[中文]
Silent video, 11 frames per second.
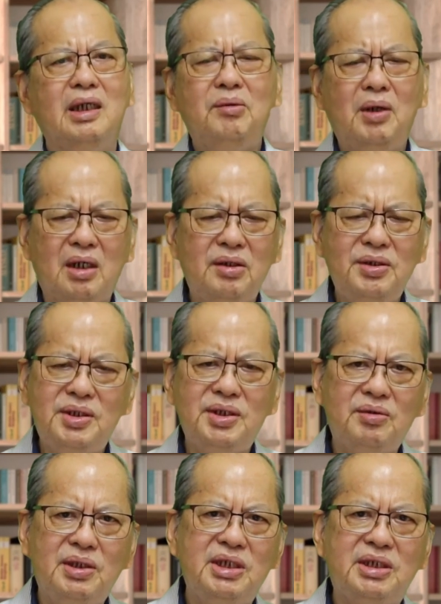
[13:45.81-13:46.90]
因为很
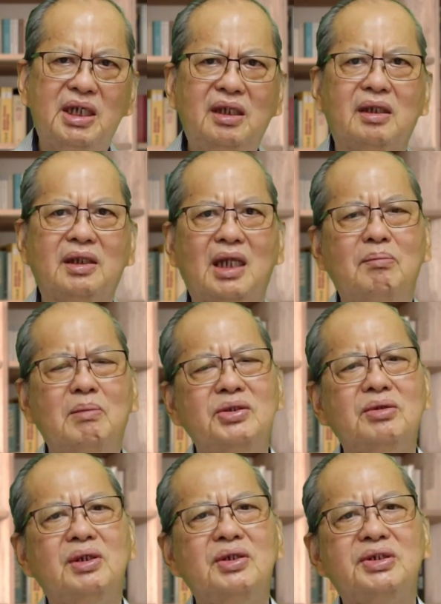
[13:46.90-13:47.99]
久以前他们
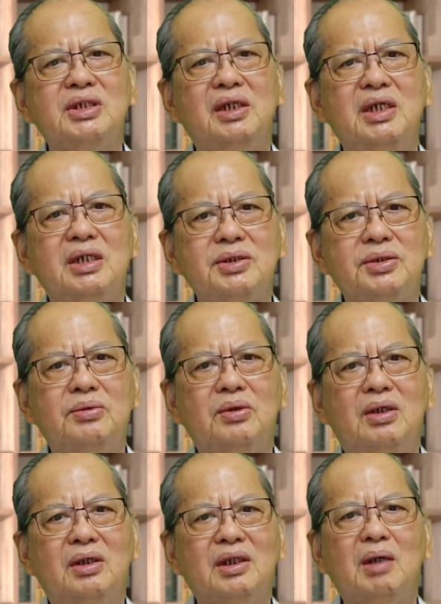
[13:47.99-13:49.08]
就认识了耶稣，
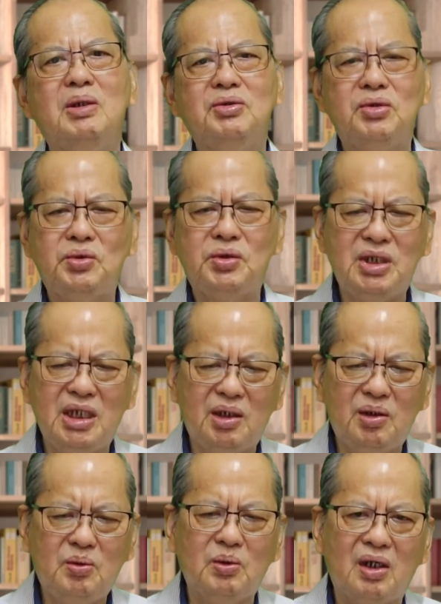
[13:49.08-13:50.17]
他们就
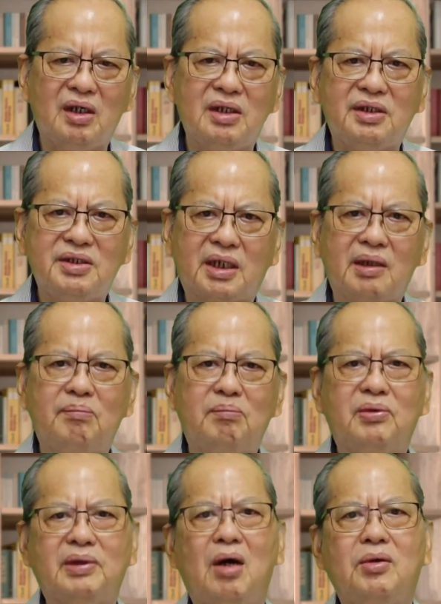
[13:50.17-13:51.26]
进入了这个
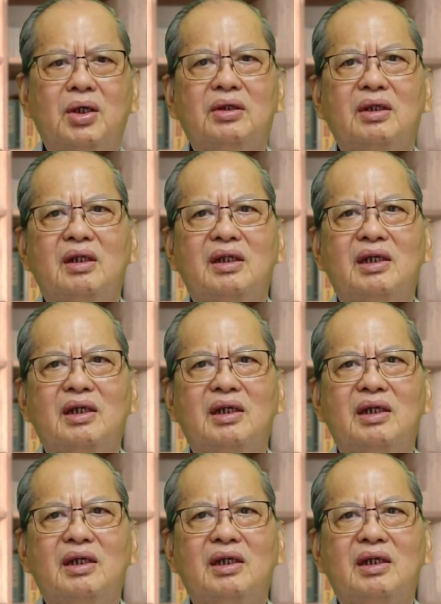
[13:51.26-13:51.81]
葡萄园。